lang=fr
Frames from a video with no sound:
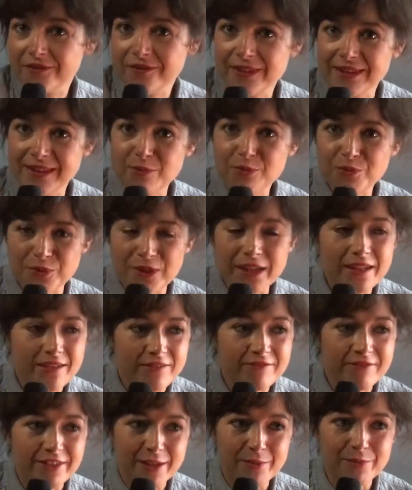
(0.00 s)
ça pourrait
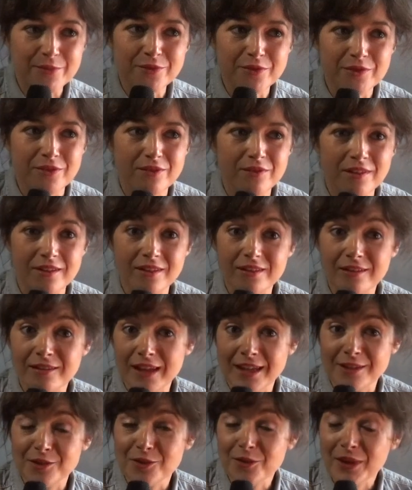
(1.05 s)
vraiment euh,
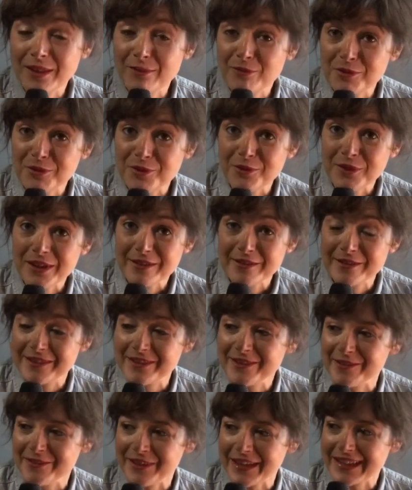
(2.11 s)
être chouette pour toi
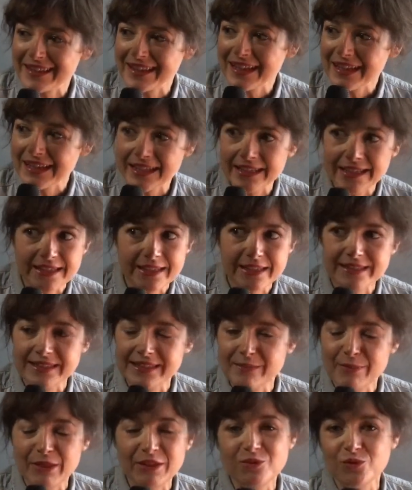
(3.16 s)
de faire ça et
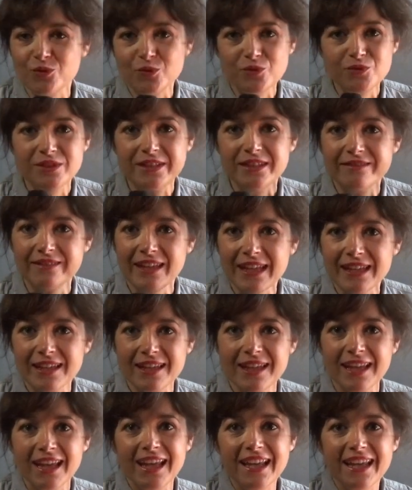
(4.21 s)
c'était pas du tout de mon univers
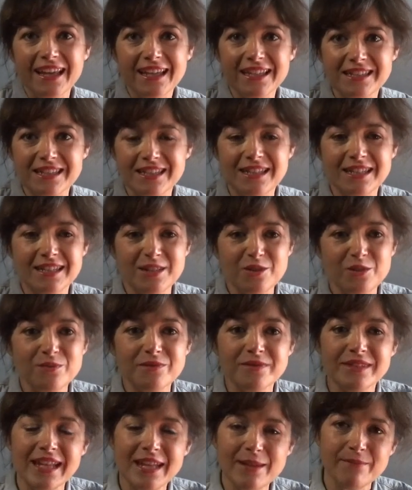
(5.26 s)
et j'ai
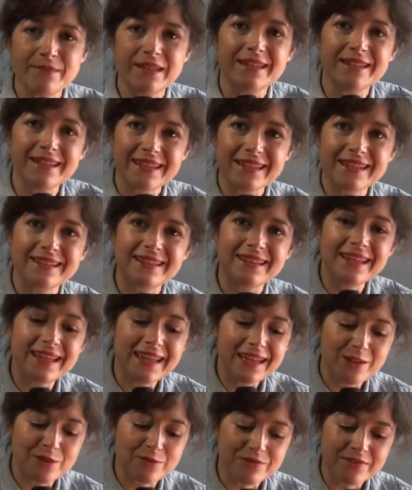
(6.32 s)
commencé à m'y intéresser
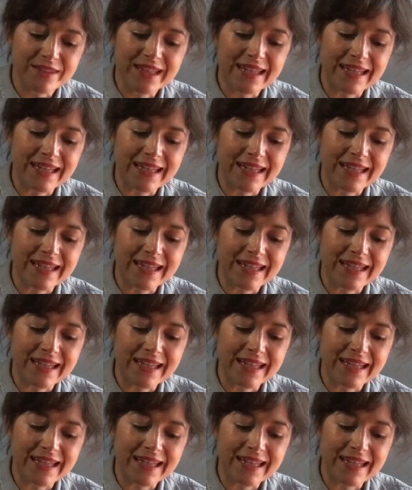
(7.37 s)
à commencer à